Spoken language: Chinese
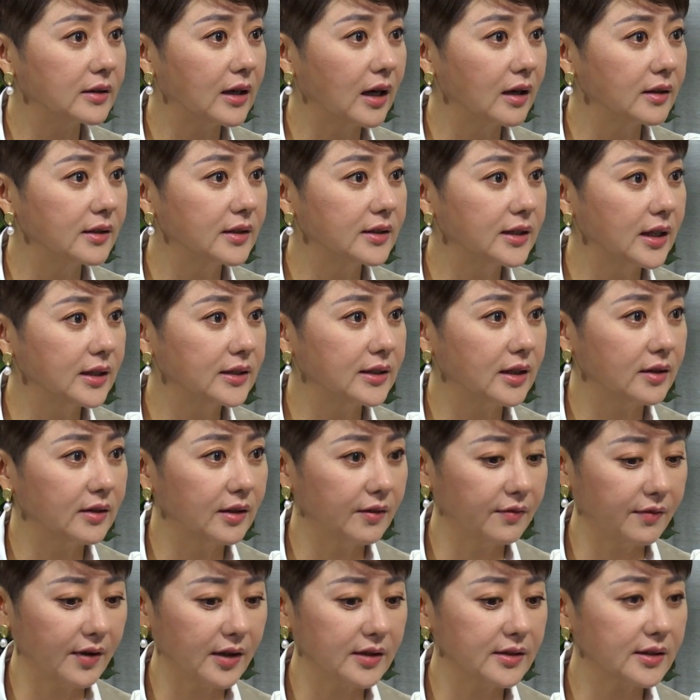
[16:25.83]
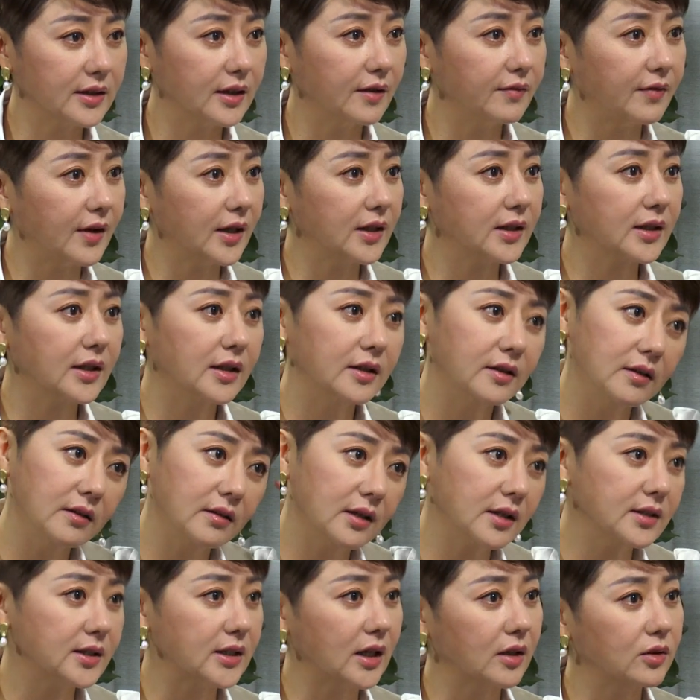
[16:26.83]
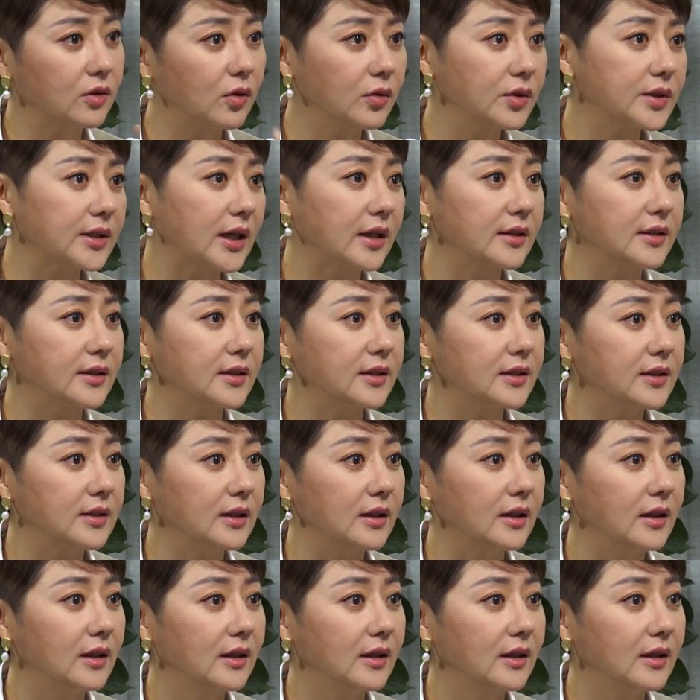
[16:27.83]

然后人家叫你放这个放那个，你要想东想西的。